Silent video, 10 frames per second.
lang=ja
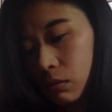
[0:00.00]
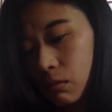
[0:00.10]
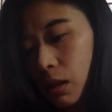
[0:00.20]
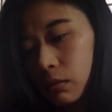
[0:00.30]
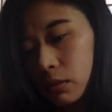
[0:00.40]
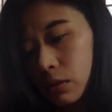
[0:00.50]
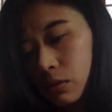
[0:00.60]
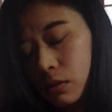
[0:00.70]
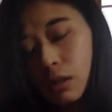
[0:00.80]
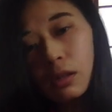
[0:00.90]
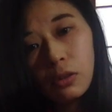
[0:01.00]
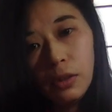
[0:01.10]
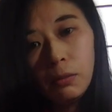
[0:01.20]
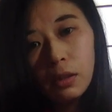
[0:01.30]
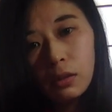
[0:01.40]
まあでもその
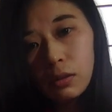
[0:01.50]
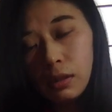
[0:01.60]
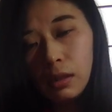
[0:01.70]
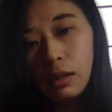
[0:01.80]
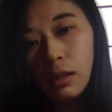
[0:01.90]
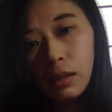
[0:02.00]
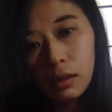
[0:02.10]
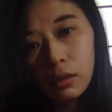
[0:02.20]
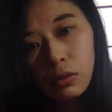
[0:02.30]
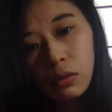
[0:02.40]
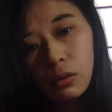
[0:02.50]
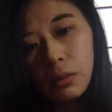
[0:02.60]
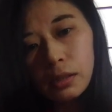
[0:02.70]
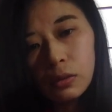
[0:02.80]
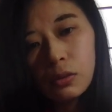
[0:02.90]
トリミングって家でやると、
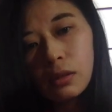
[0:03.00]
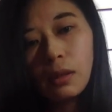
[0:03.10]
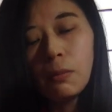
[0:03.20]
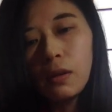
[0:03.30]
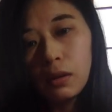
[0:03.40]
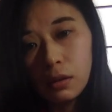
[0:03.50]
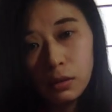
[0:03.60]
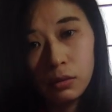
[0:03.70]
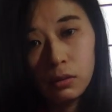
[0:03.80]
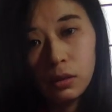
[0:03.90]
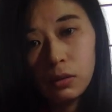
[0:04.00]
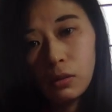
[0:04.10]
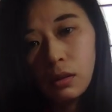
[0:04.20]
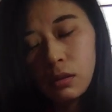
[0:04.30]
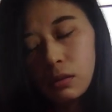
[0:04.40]
まあ、すごい手間がかかるんです
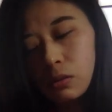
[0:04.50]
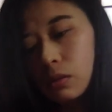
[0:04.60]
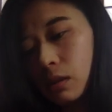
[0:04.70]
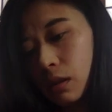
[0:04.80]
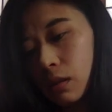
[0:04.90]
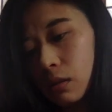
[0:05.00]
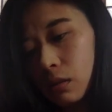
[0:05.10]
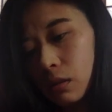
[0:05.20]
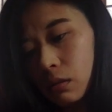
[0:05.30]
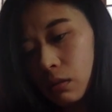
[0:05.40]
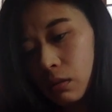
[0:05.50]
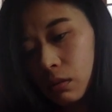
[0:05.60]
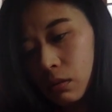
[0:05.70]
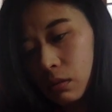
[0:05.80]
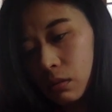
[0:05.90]
よ。だからすごい大変
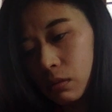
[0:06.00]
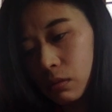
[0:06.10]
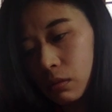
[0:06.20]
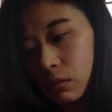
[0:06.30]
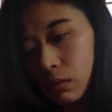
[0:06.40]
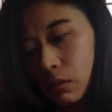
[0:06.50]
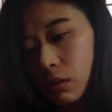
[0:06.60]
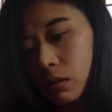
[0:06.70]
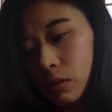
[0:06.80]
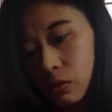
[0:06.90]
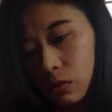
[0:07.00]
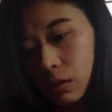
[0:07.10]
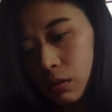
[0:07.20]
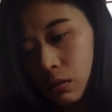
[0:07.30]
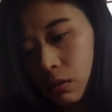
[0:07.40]
なんですよ
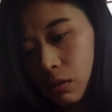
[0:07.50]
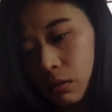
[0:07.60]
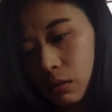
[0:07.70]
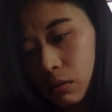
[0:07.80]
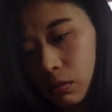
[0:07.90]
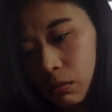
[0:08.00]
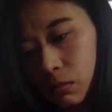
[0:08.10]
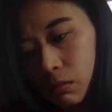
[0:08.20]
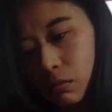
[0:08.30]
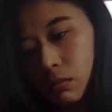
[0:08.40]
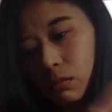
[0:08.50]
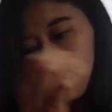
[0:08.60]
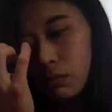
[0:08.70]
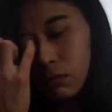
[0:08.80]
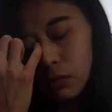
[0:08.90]
ね。だから。
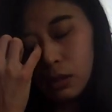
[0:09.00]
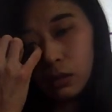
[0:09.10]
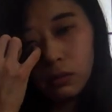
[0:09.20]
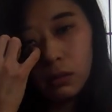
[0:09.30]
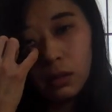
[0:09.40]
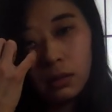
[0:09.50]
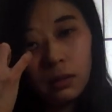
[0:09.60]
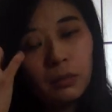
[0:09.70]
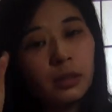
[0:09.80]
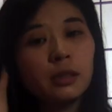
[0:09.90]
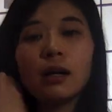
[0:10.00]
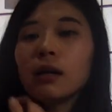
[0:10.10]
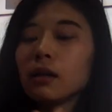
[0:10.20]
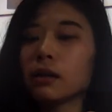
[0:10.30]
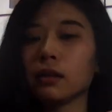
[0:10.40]
まあそうね、まあ、時
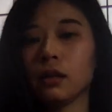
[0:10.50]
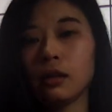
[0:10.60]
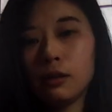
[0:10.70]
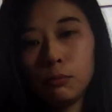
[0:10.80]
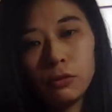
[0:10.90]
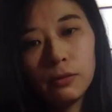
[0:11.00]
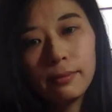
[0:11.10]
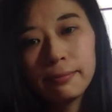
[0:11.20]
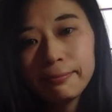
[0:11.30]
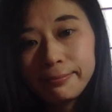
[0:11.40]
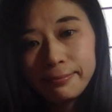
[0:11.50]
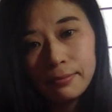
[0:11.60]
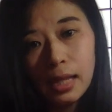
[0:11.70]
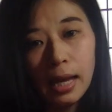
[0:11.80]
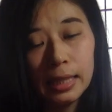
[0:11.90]
間かけてあげる分、
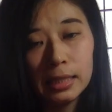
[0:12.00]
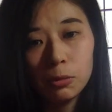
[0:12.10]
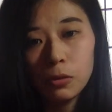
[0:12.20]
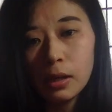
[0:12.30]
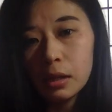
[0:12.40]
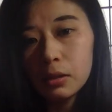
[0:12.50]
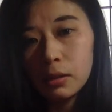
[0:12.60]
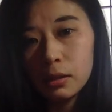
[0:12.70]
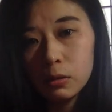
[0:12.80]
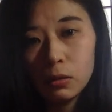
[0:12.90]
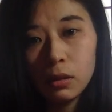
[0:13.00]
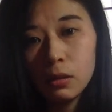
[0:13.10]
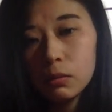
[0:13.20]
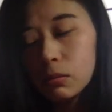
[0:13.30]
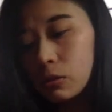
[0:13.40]
愛情も湧くんでしょうけれ
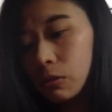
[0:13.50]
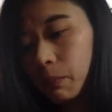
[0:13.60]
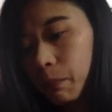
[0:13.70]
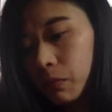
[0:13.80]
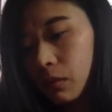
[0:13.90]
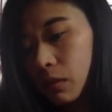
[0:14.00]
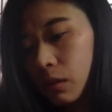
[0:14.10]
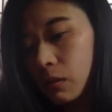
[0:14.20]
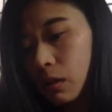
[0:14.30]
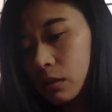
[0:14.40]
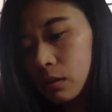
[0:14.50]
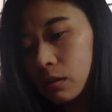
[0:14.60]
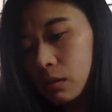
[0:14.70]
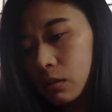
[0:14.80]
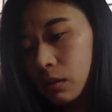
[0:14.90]
ども、っていう感じ
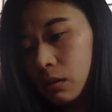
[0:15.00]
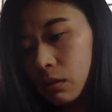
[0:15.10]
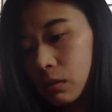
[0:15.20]
ですね。